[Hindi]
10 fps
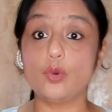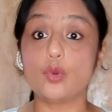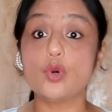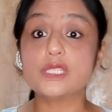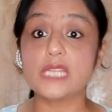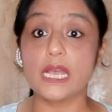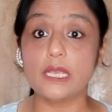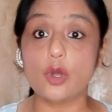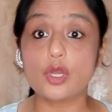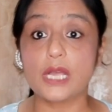उनको
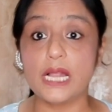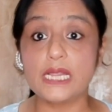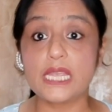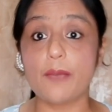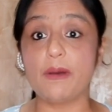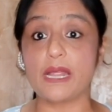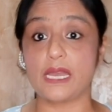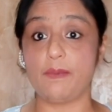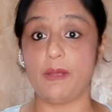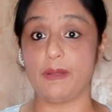सही और गलत के
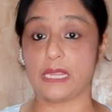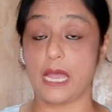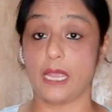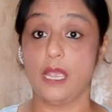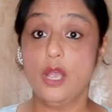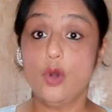बारे में बताएं